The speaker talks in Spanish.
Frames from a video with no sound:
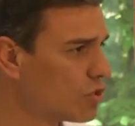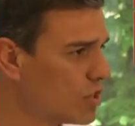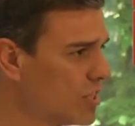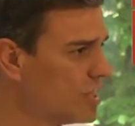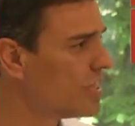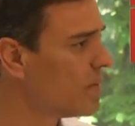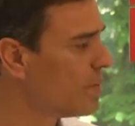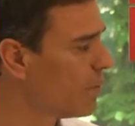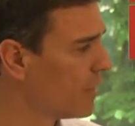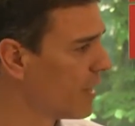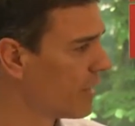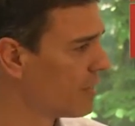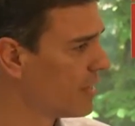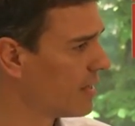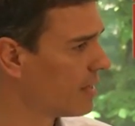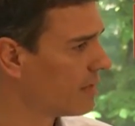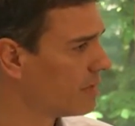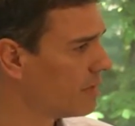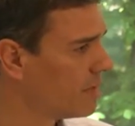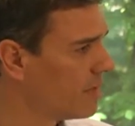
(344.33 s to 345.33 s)
Sí se puede
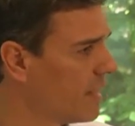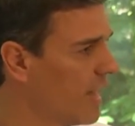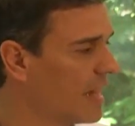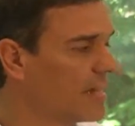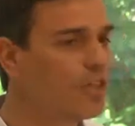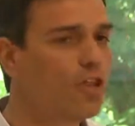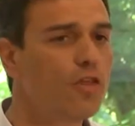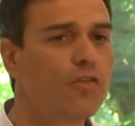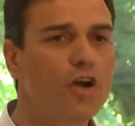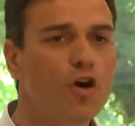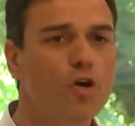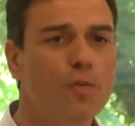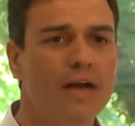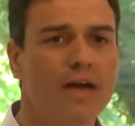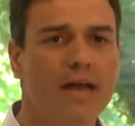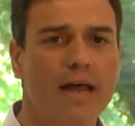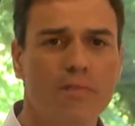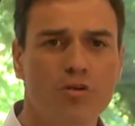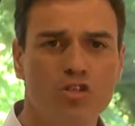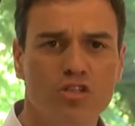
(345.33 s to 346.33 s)
hacer. Allí donde
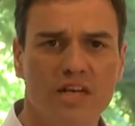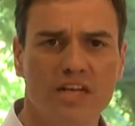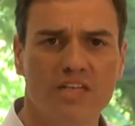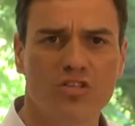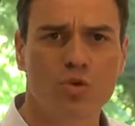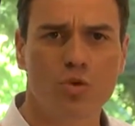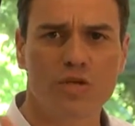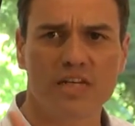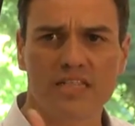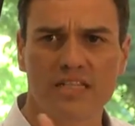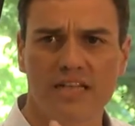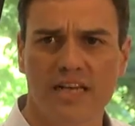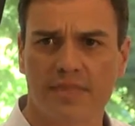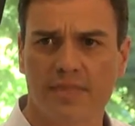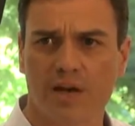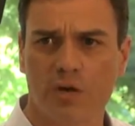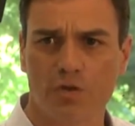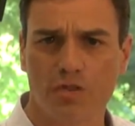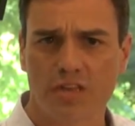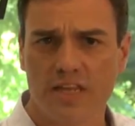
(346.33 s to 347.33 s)
gobernamos, en Asturias y en
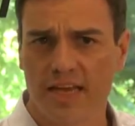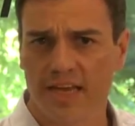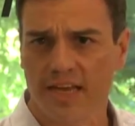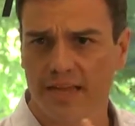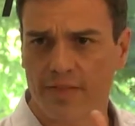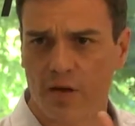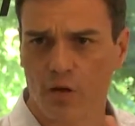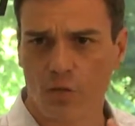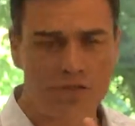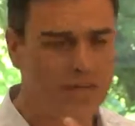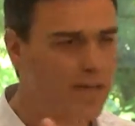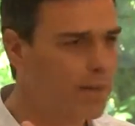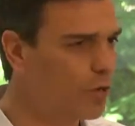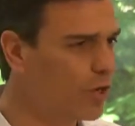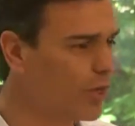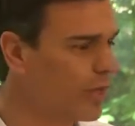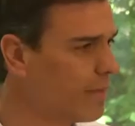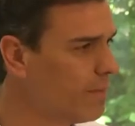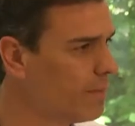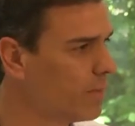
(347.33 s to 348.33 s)
Andalucía, en Andalucía,
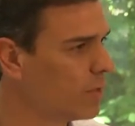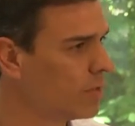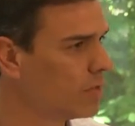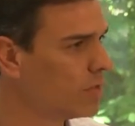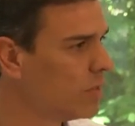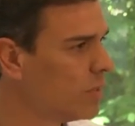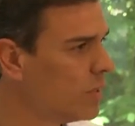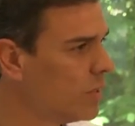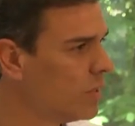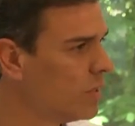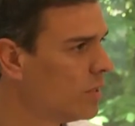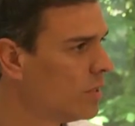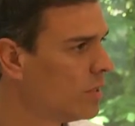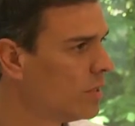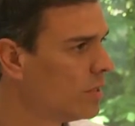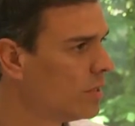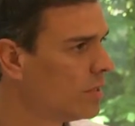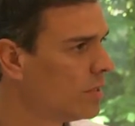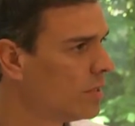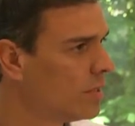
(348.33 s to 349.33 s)
por ejemplo,
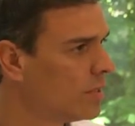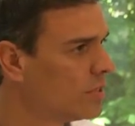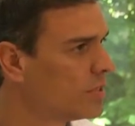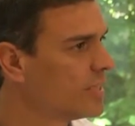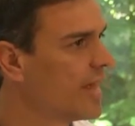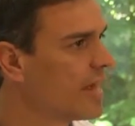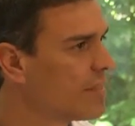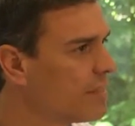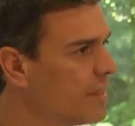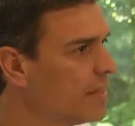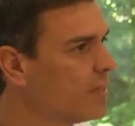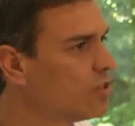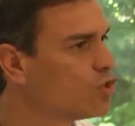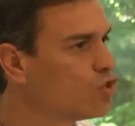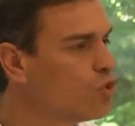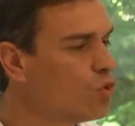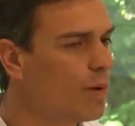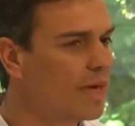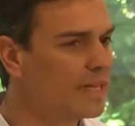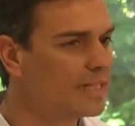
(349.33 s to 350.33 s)
se hacen
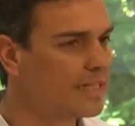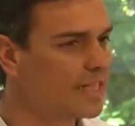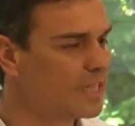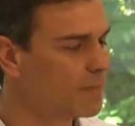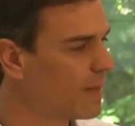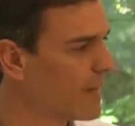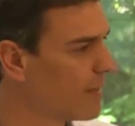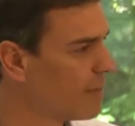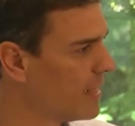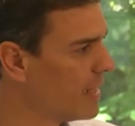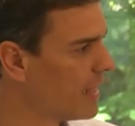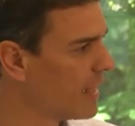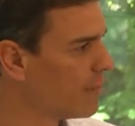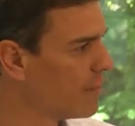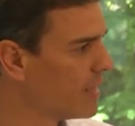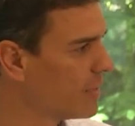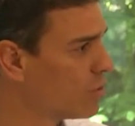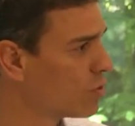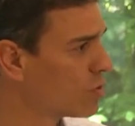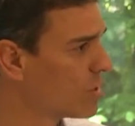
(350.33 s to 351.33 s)
subastas para
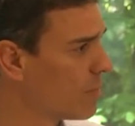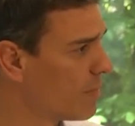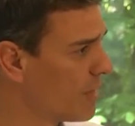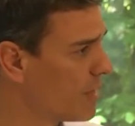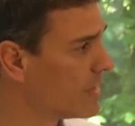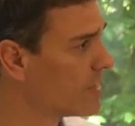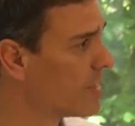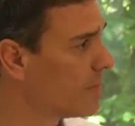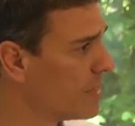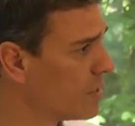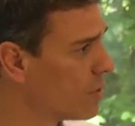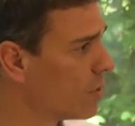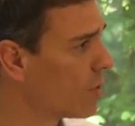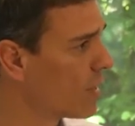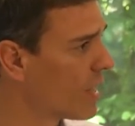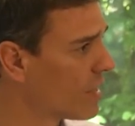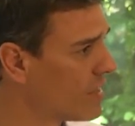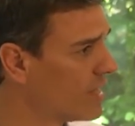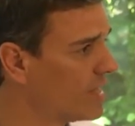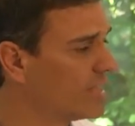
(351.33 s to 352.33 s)
medicamentos que precisamente lo
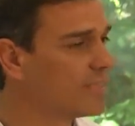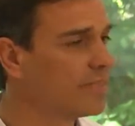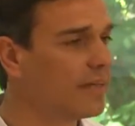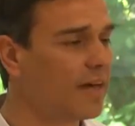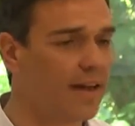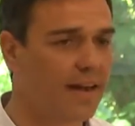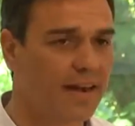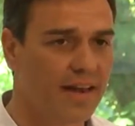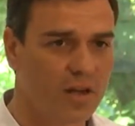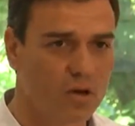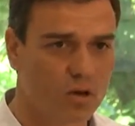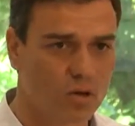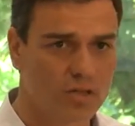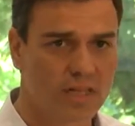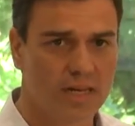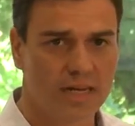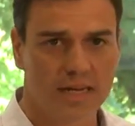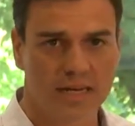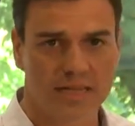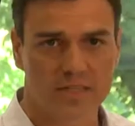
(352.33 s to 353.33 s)
que hacen es
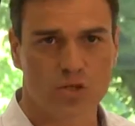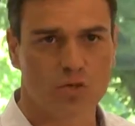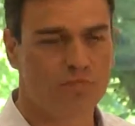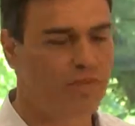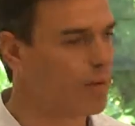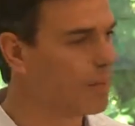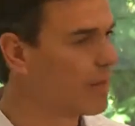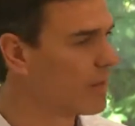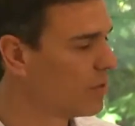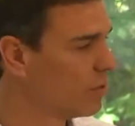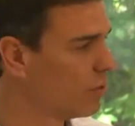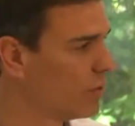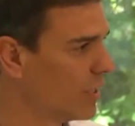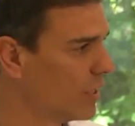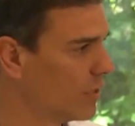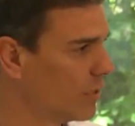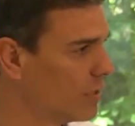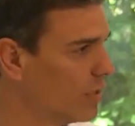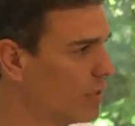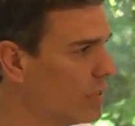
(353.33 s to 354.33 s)
recortar el gasto
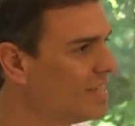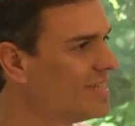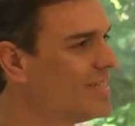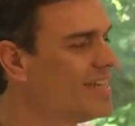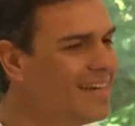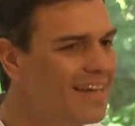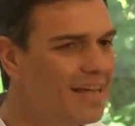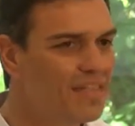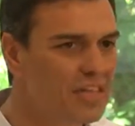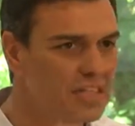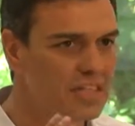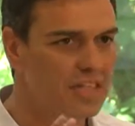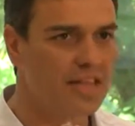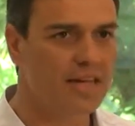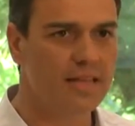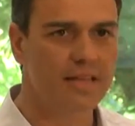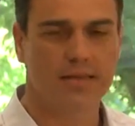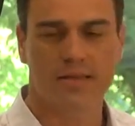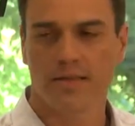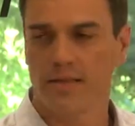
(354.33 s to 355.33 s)
farmacéutico, sin
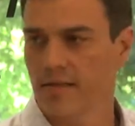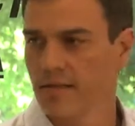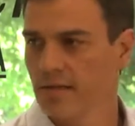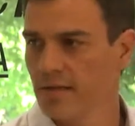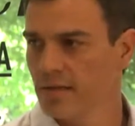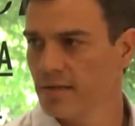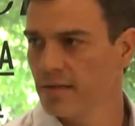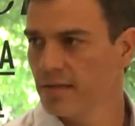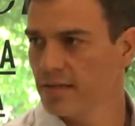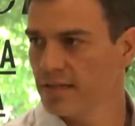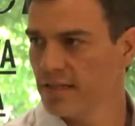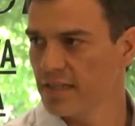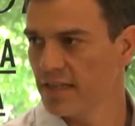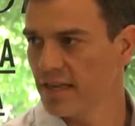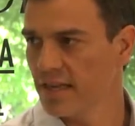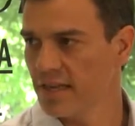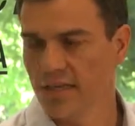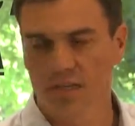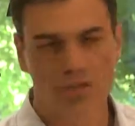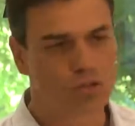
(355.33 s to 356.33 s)
necesidad de
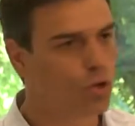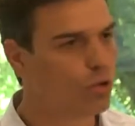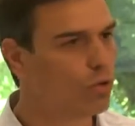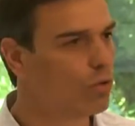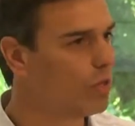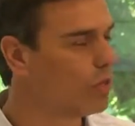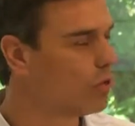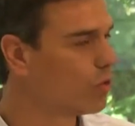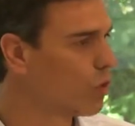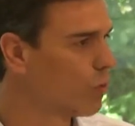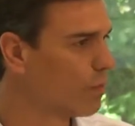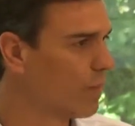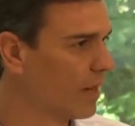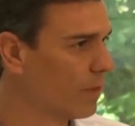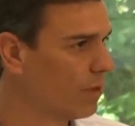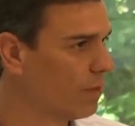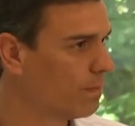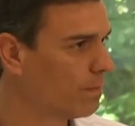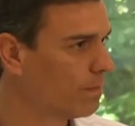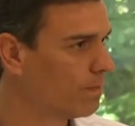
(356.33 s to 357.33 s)
tener que introducir un
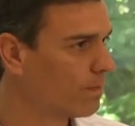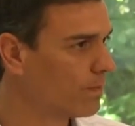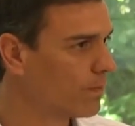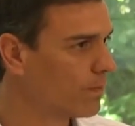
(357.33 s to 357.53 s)
copago.